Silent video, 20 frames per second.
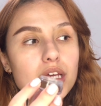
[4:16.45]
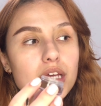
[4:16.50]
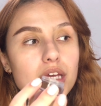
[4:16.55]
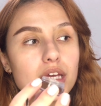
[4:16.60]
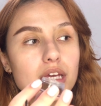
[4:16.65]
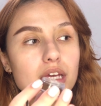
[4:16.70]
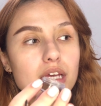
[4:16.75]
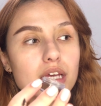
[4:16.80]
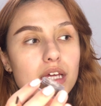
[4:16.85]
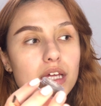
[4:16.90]

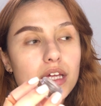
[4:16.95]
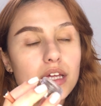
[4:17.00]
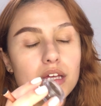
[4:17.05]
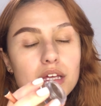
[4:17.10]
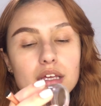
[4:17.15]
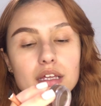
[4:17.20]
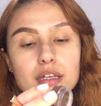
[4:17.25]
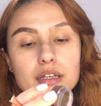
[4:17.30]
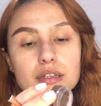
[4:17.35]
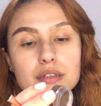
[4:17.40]

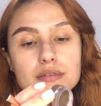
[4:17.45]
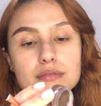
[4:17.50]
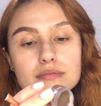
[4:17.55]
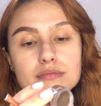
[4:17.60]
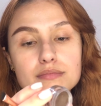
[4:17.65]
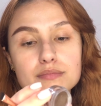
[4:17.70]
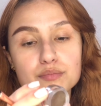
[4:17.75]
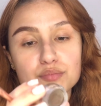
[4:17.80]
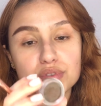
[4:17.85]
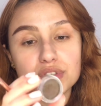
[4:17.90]
y
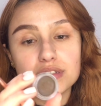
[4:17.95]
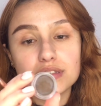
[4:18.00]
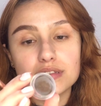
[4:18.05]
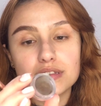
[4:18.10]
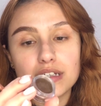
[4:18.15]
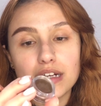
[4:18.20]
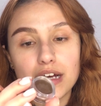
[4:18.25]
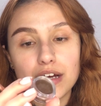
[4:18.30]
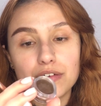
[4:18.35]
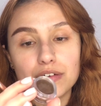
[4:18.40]
pues
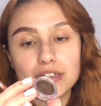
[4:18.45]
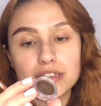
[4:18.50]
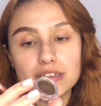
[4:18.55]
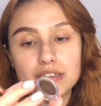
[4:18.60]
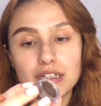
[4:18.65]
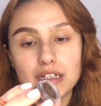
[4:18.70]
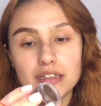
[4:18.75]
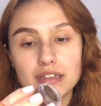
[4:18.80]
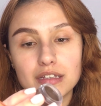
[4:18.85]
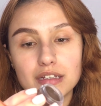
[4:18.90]
trae
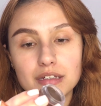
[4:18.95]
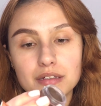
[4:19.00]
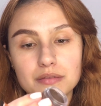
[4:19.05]
bastante.